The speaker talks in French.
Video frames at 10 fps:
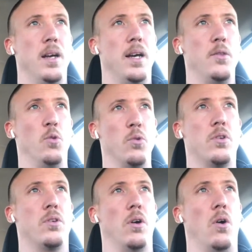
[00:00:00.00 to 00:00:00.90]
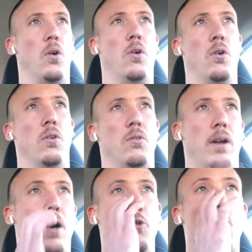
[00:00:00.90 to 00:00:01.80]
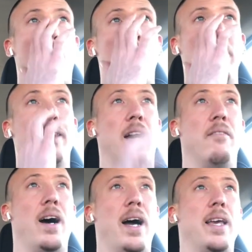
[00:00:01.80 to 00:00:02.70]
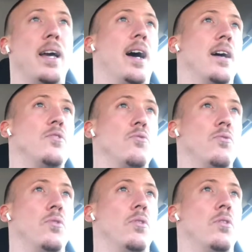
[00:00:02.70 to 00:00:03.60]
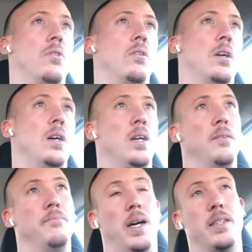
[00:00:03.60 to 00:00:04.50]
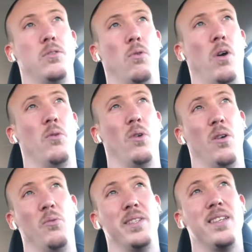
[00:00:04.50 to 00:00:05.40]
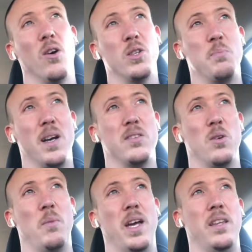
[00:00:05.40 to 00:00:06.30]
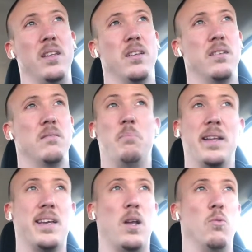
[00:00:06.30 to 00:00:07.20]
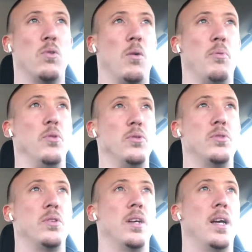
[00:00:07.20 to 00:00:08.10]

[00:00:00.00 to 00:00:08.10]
Donc, en, voilà, en trois mois de travail, à raison de, bah, disons, une séance par semaine, pas très longue en plus,